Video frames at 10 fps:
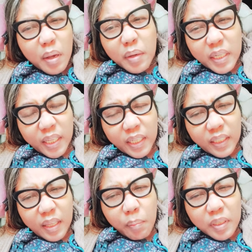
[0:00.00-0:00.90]

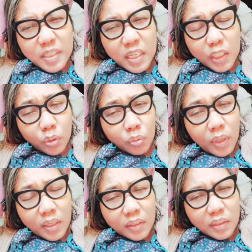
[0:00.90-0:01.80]
Nikita Mirjani itu
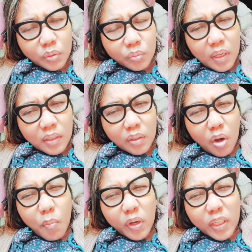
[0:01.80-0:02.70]
tukang tukang
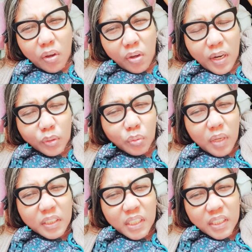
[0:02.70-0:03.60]
ngomongin orang,
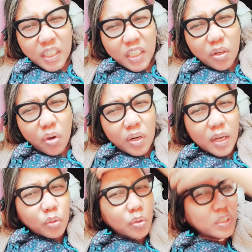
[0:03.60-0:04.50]
tukang nyinyirin
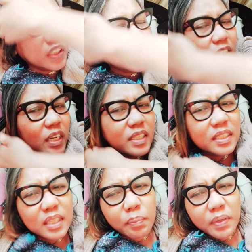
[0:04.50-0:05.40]
orang dulu nyinyirin
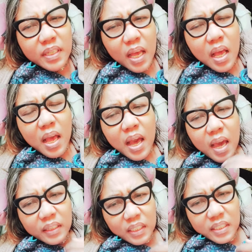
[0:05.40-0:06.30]
Lesti tapi dia
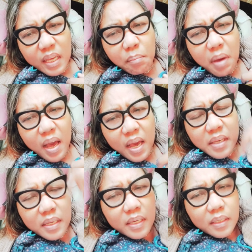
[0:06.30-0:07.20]
hatinya
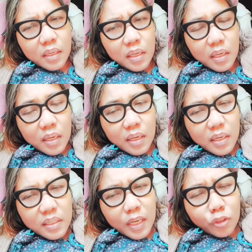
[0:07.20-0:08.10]
baik.
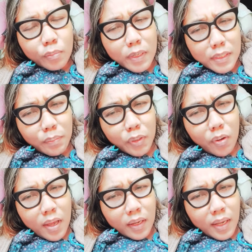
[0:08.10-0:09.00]
Dia itu masih
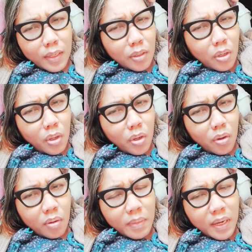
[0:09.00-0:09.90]
mendoakan
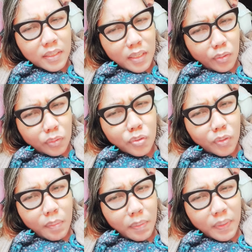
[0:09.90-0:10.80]
loh. Makanya aku tuh
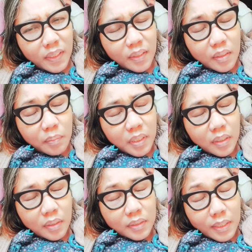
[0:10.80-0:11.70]
suka mami,
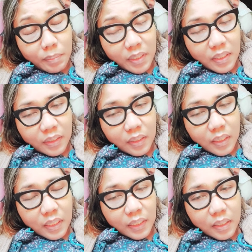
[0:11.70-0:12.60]
uh, Nyai Mirdik, eh,
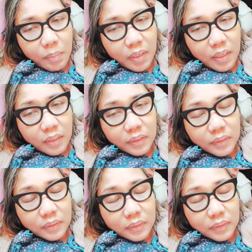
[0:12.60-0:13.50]
Nikita
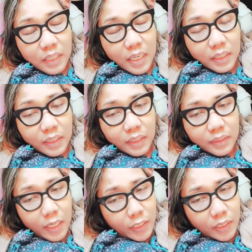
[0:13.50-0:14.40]
Mirjani,
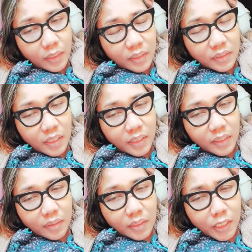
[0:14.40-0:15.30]
Nyai uh,
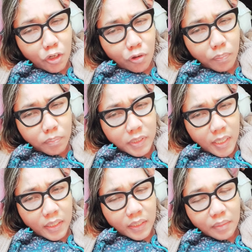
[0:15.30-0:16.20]
Nyai hidup
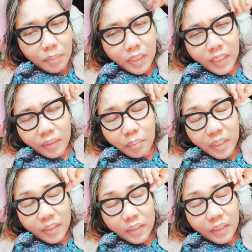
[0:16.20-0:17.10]
Nyai Mirdik
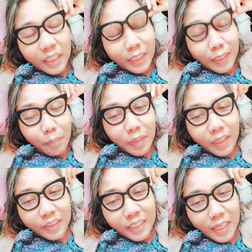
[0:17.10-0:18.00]
Mir, Nikita
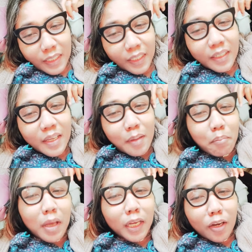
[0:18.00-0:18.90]
Mirjani.
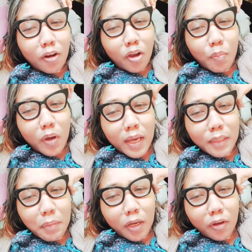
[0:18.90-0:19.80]
Balelol ngomong
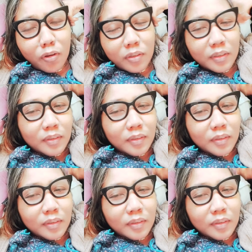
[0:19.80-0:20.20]
aing Bagong.